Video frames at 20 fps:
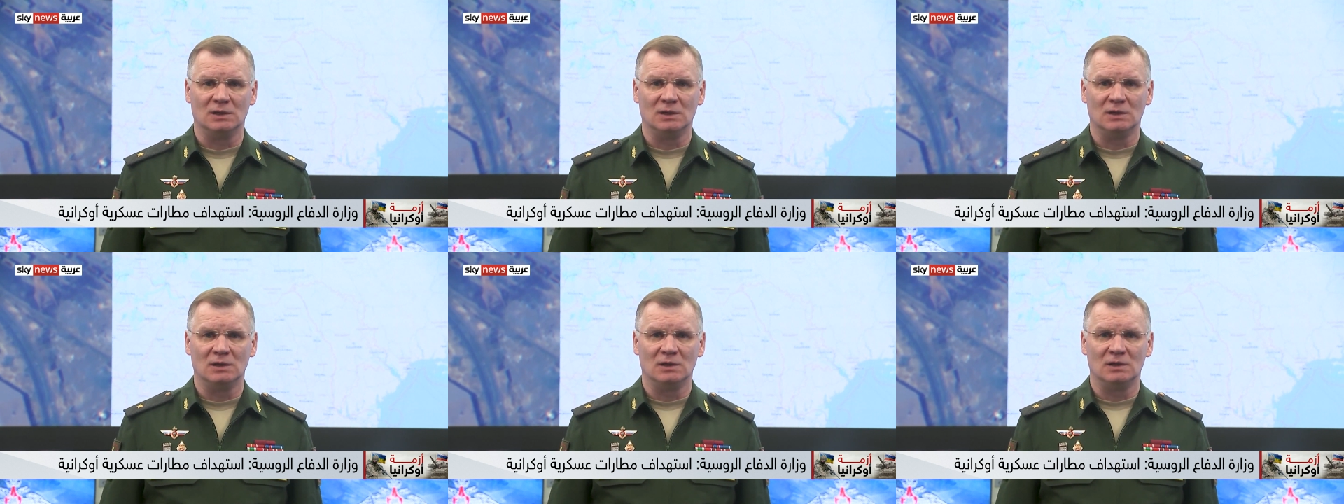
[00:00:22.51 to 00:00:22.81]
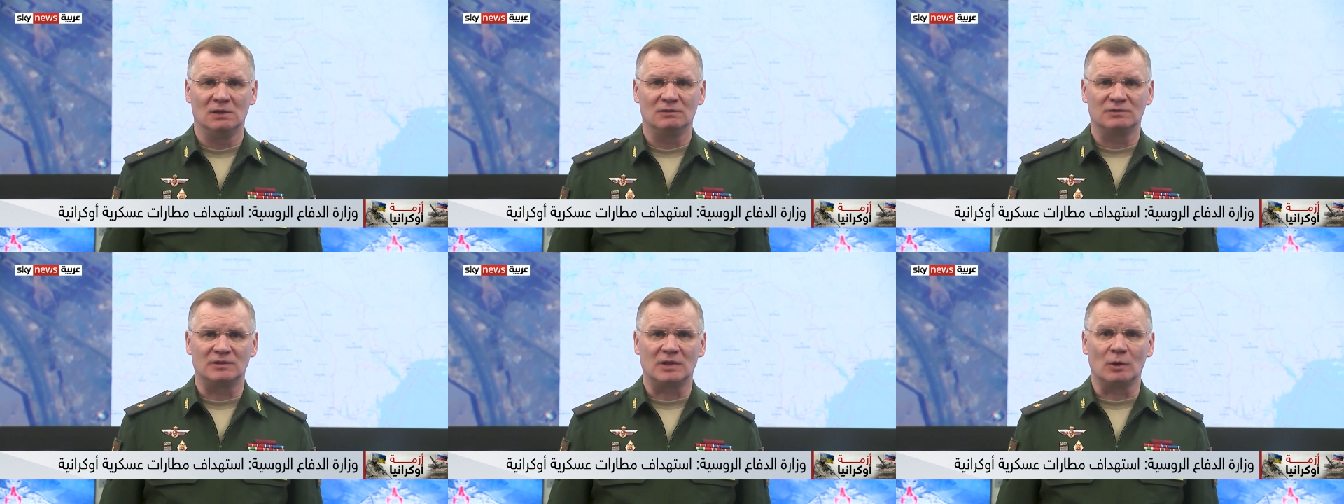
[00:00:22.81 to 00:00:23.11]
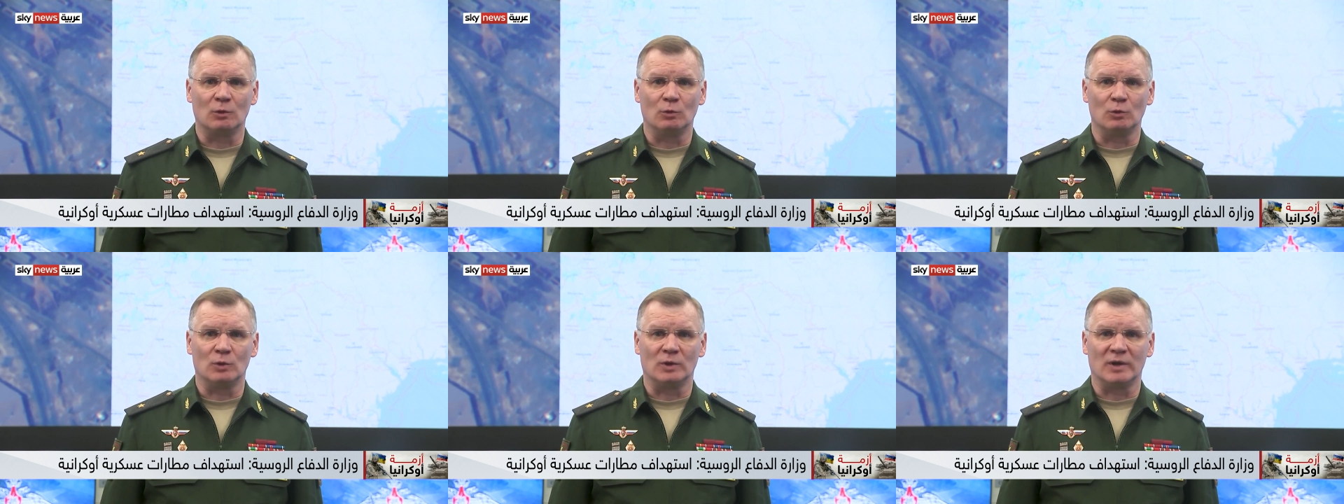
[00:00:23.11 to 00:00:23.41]
شرق
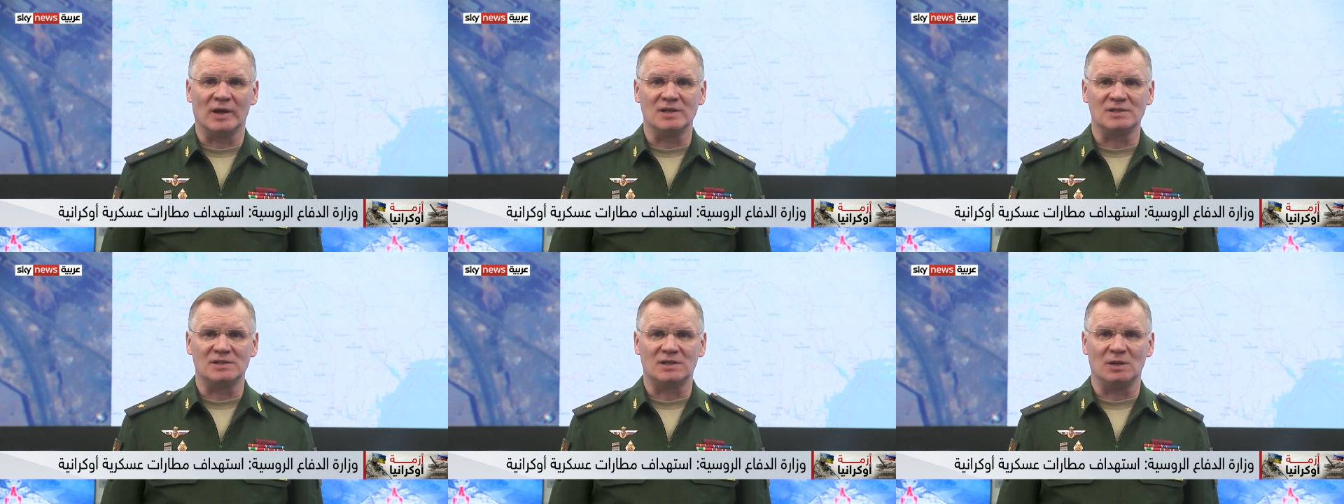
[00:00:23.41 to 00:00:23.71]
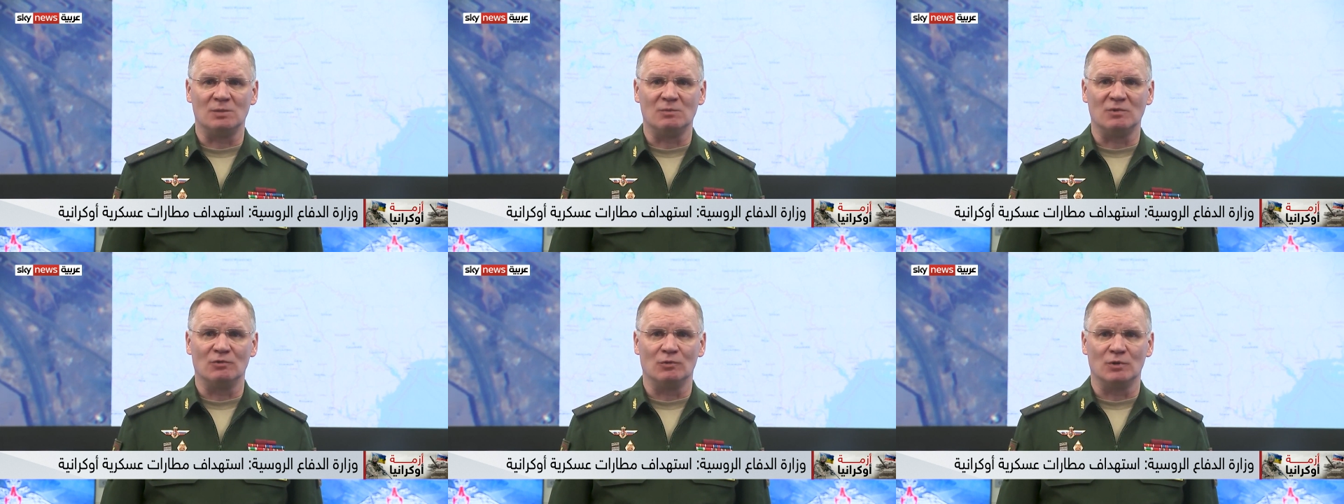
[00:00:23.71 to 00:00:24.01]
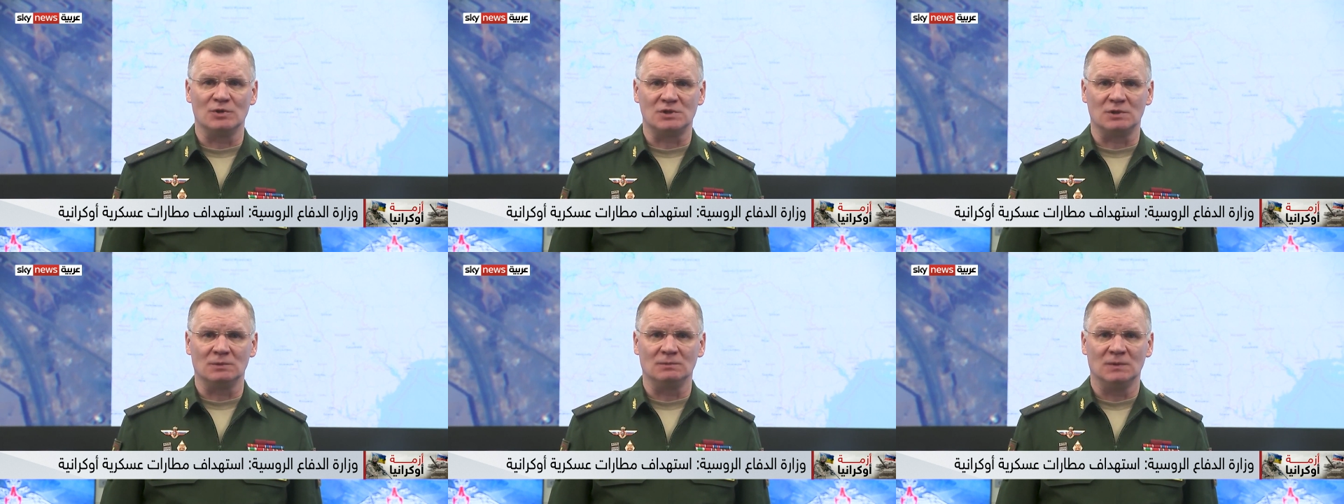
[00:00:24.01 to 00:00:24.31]
البلاد
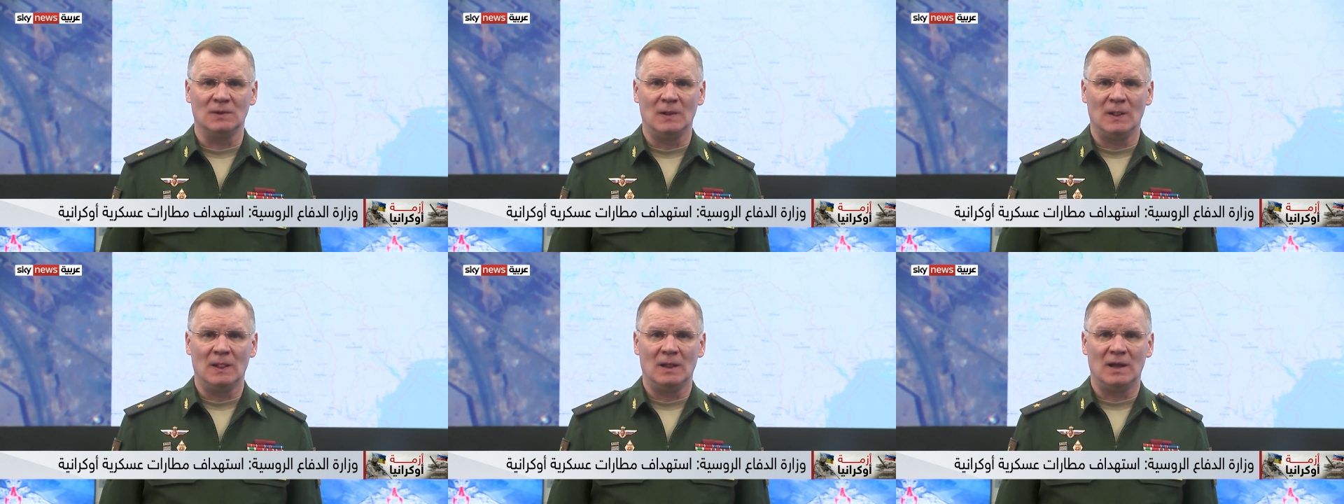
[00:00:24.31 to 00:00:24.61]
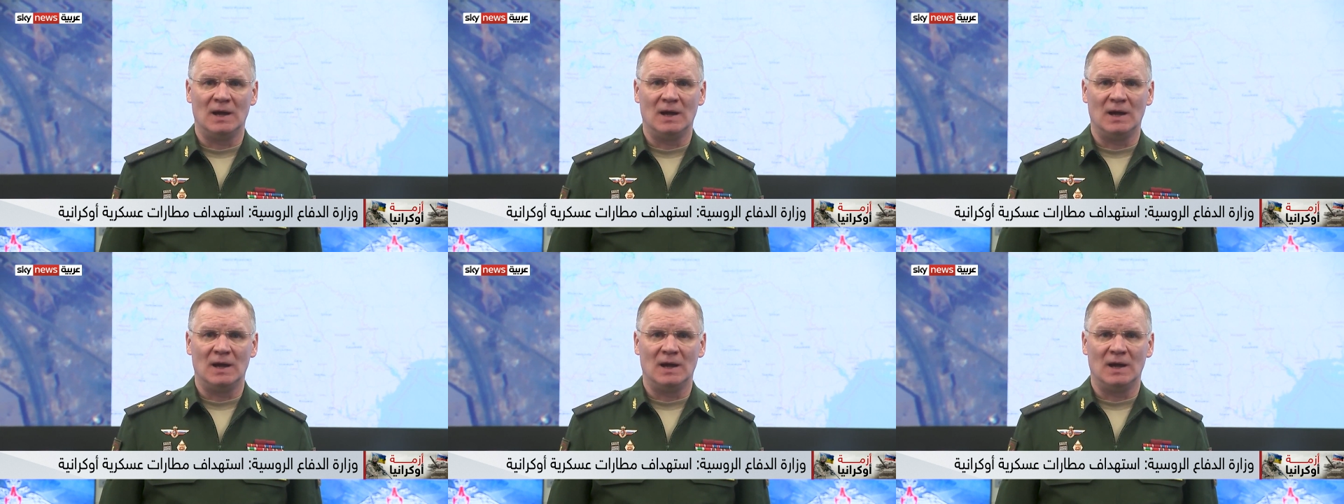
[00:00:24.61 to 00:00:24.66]
ووسطها